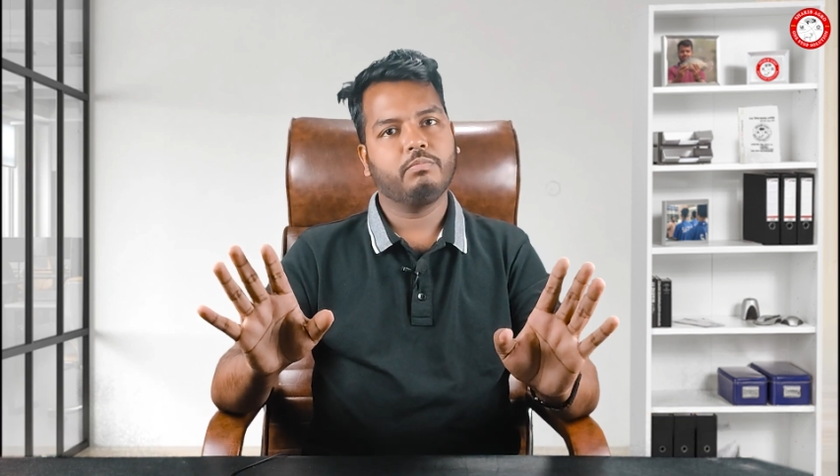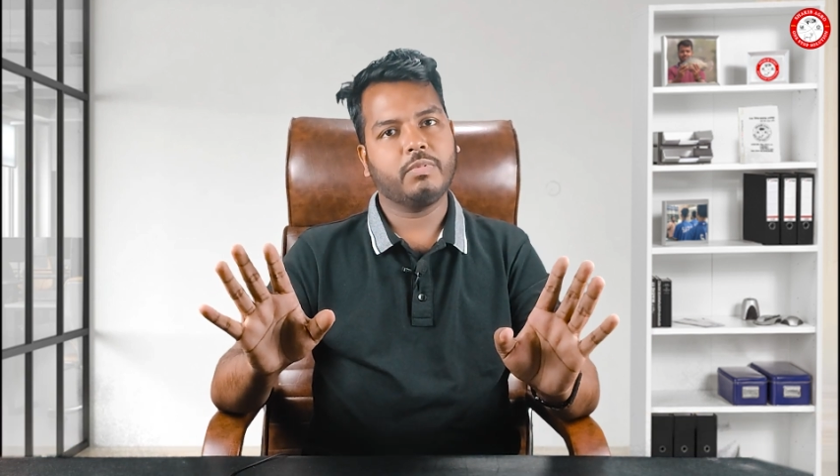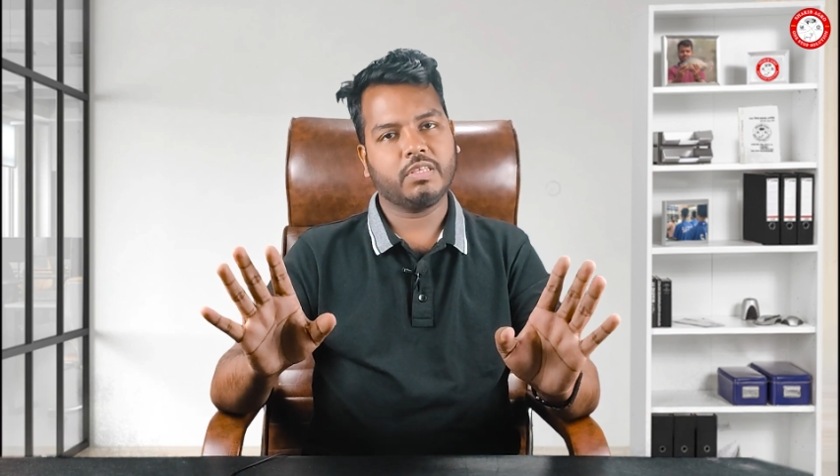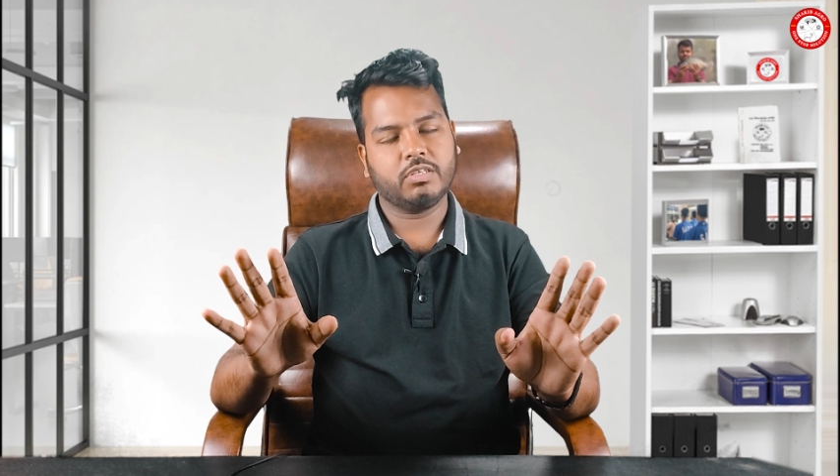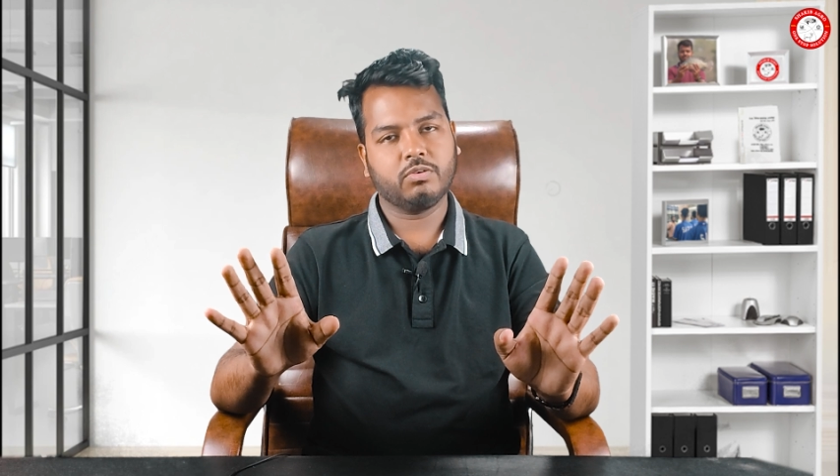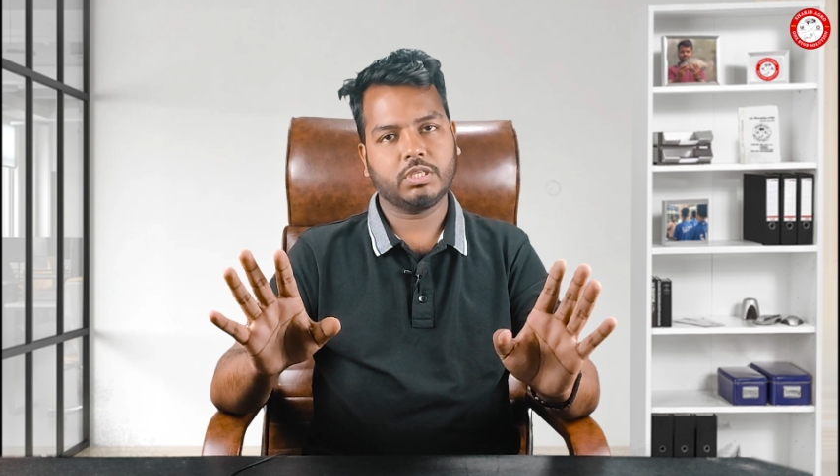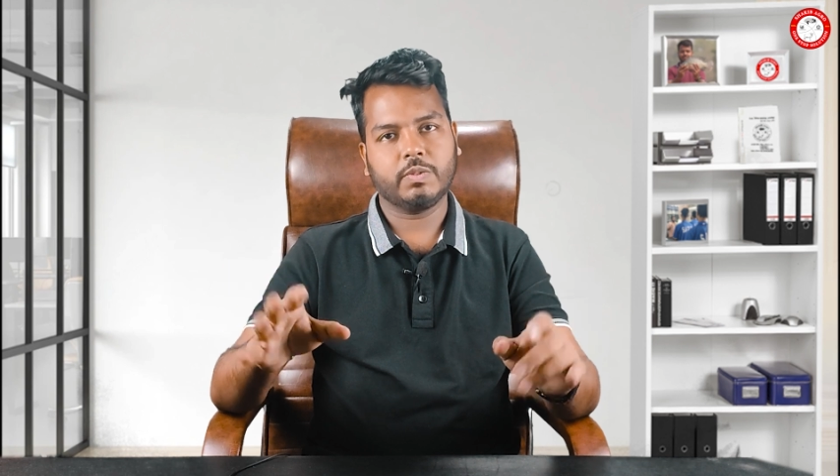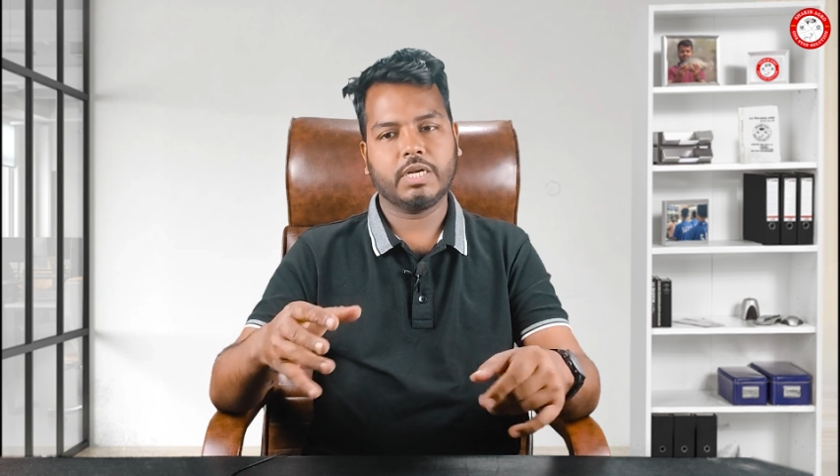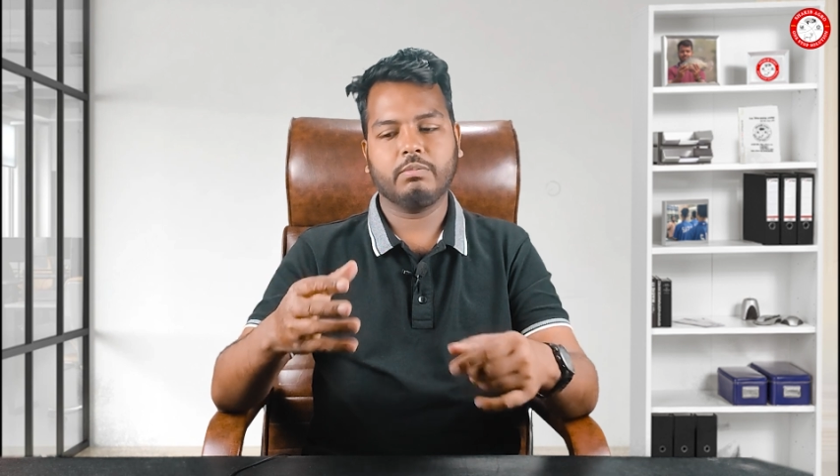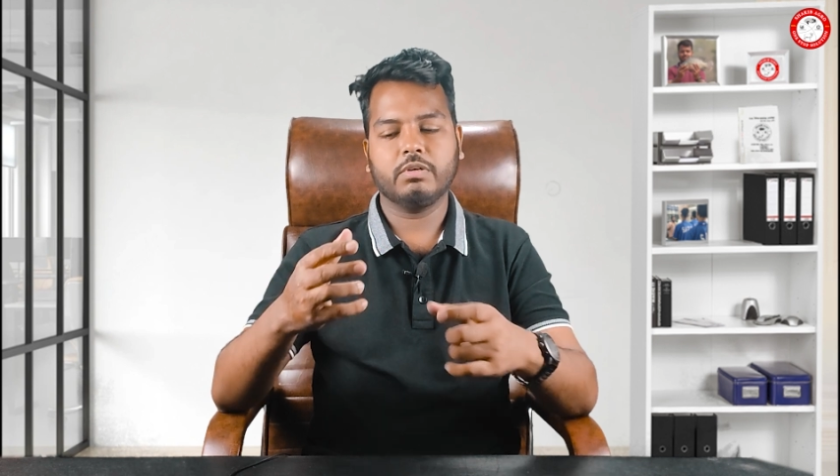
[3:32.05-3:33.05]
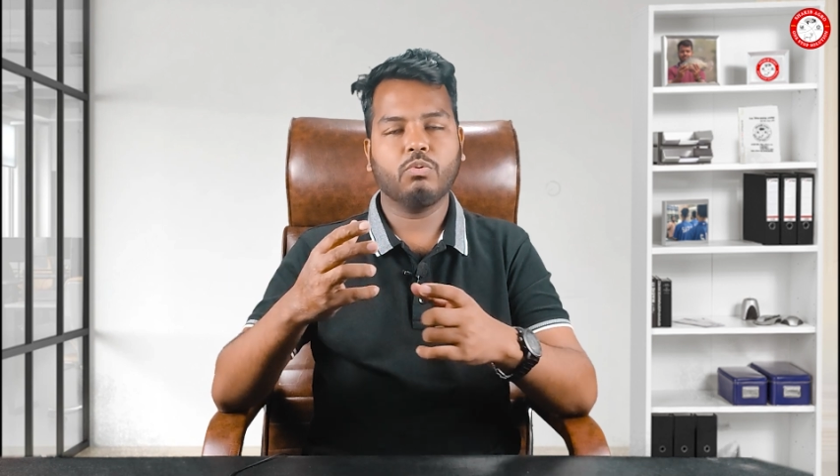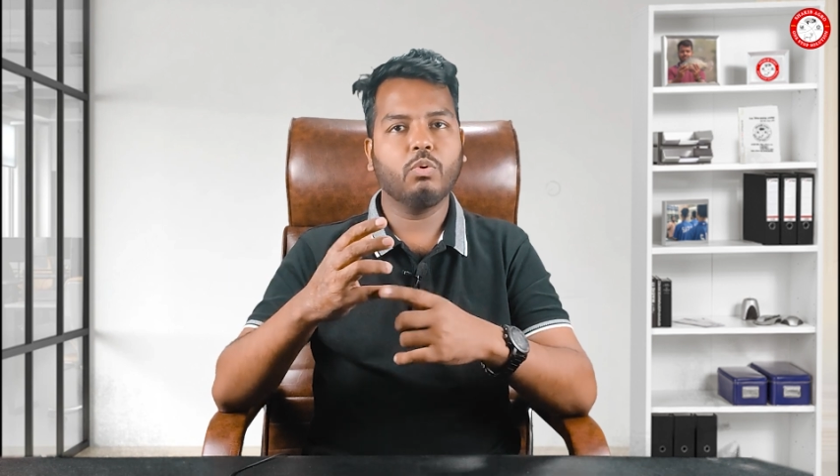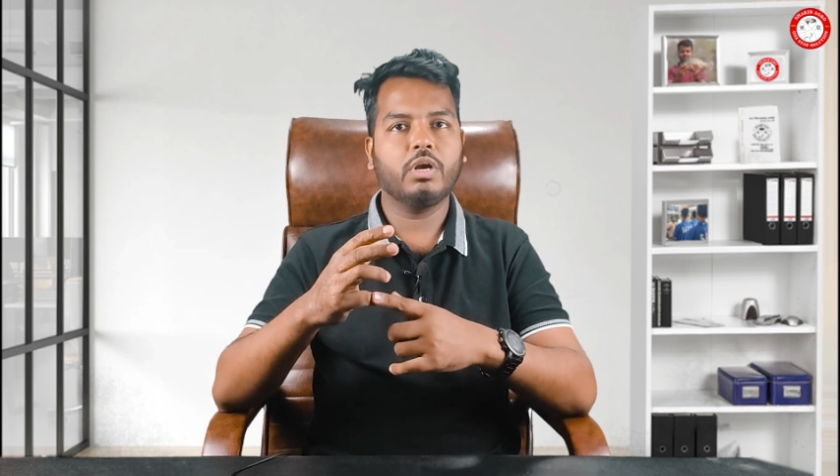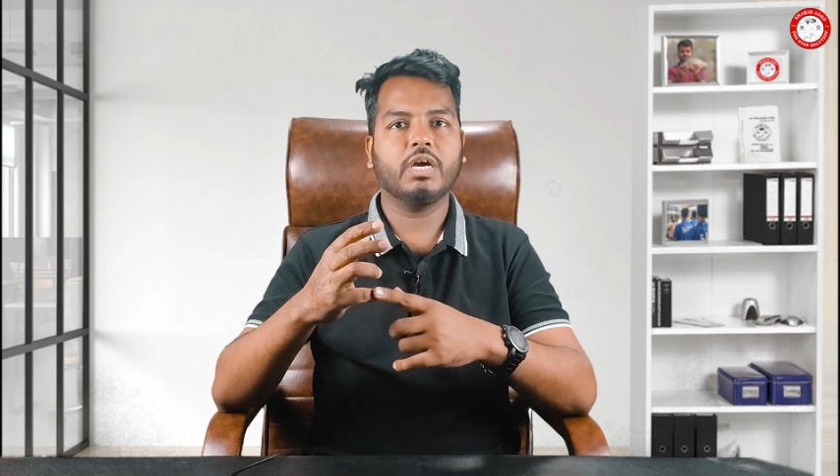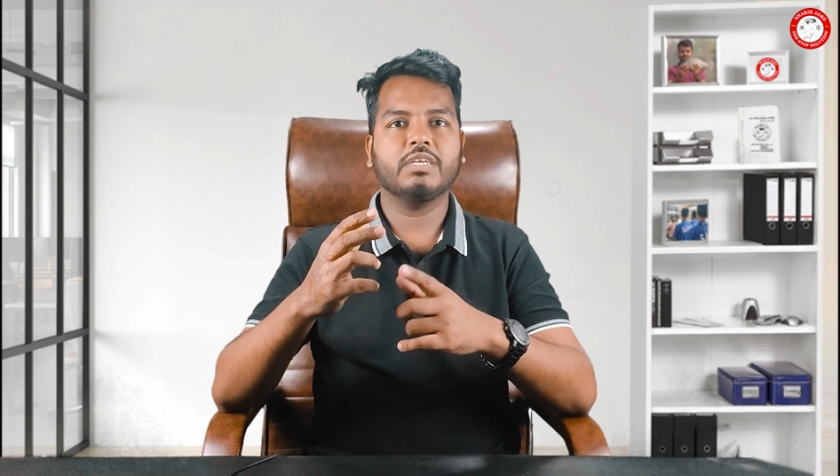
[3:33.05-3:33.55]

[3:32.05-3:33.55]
মাছ চাষ করতে পারেন আমি খুলনা